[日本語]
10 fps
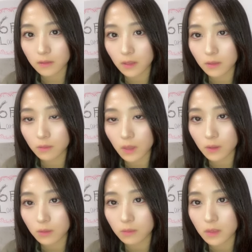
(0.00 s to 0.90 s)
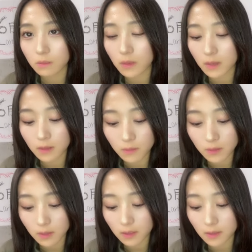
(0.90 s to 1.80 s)
ラルメールのメンバーでみ
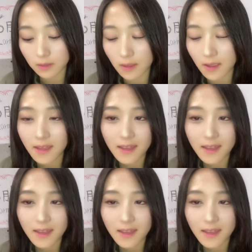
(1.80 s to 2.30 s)
んなでやって